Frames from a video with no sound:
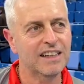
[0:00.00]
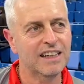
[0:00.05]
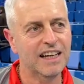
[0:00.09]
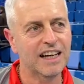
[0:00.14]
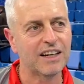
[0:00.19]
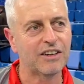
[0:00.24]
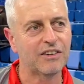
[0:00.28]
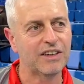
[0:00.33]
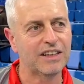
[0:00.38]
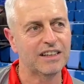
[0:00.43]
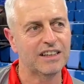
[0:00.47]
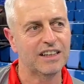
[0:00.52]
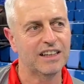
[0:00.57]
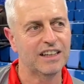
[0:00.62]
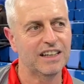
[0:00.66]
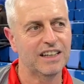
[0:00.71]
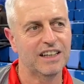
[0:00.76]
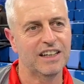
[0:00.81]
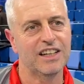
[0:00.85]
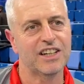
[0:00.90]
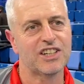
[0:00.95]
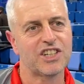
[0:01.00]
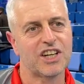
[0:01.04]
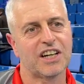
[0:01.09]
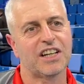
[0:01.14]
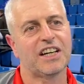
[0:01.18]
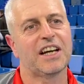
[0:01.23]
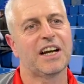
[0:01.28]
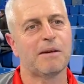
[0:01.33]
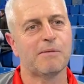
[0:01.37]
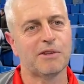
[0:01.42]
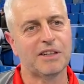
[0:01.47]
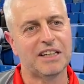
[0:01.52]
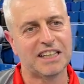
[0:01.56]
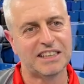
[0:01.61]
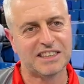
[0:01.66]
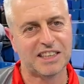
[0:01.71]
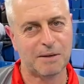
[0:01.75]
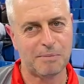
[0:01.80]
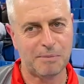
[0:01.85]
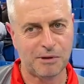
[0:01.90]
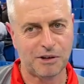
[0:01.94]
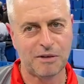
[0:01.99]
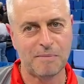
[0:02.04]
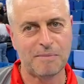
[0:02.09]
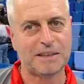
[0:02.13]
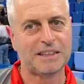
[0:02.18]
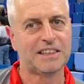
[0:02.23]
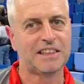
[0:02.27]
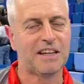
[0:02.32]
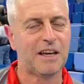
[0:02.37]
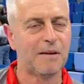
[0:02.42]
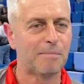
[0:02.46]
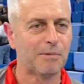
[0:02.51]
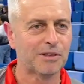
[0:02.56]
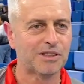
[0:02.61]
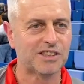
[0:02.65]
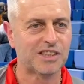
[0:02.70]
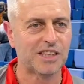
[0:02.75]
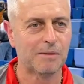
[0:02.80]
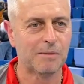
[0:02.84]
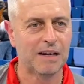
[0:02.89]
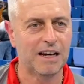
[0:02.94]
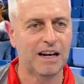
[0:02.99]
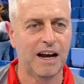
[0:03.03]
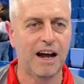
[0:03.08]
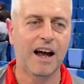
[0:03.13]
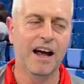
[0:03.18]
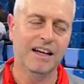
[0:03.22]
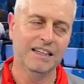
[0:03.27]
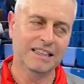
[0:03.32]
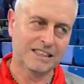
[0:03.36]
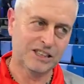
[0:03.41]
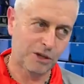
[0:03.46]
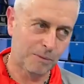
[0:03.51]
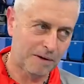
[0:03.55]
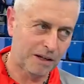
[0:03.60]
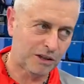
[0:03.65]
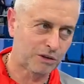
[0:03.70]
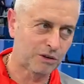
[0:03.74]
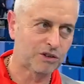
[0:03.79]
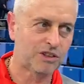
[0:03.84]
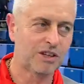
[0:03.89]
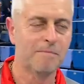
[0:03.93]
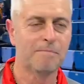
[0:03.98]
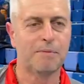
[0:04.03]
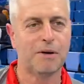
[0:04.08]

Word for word: e quindi cercheremo di essere più competitivi possibile, soprattutto in